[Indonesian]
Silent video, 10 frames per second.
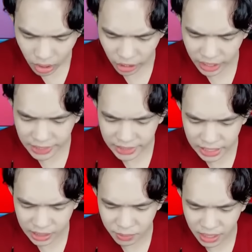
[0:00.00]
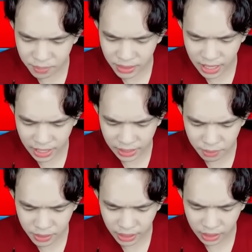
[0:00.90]
Oke kita lihat bagaimana
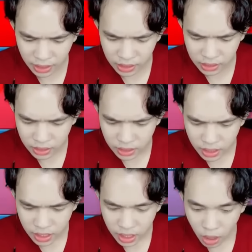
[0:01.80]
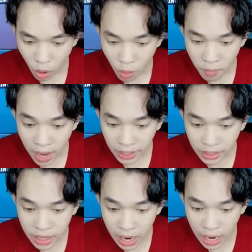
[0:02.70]
anak mereka Oh
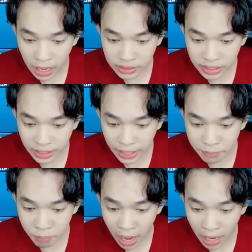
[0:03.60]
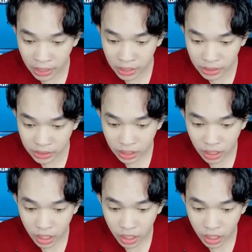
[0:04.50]
my god keren banget